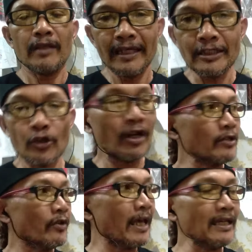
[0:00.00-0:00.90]
Jadi
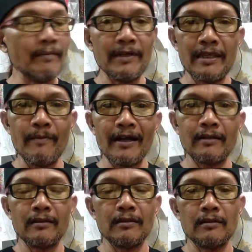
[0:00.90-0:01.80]
saudara-saudari yang menyimak
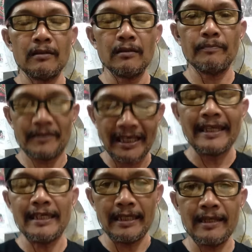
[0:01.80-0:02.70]

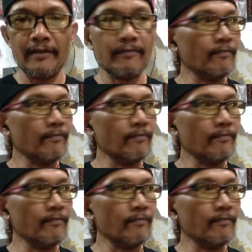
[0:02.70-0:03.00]
pesan ini,